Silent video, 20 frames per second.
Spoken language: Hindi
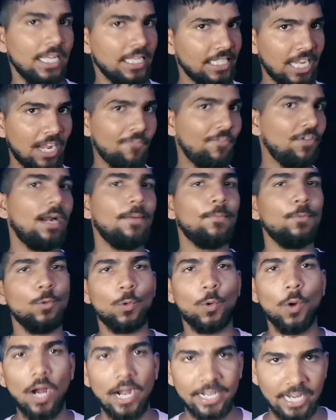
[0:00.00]
या फिर आप
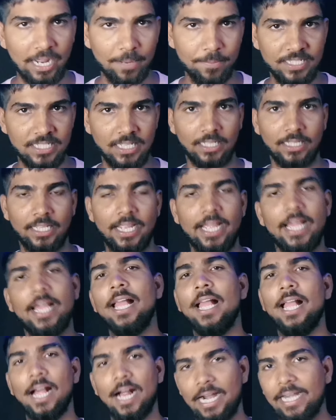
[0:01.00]
उनको हटा भी सकते हैं
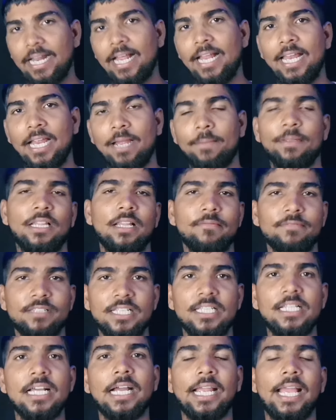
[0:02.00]
हटाने का मतलब
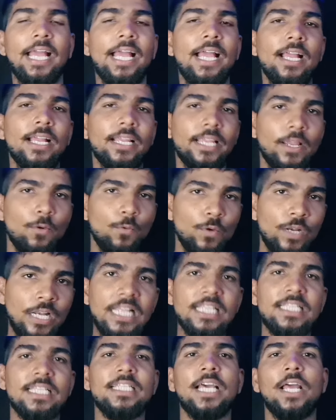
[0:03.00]
सीधा का है कि
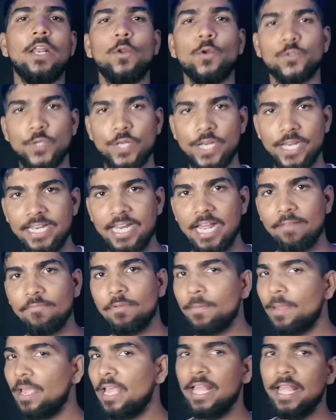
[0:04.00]
उन्नीस हज़ार नौ सौ
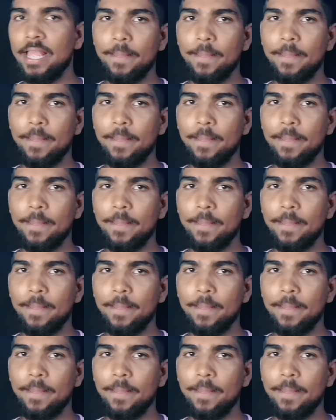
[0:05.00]
निन्यानवे में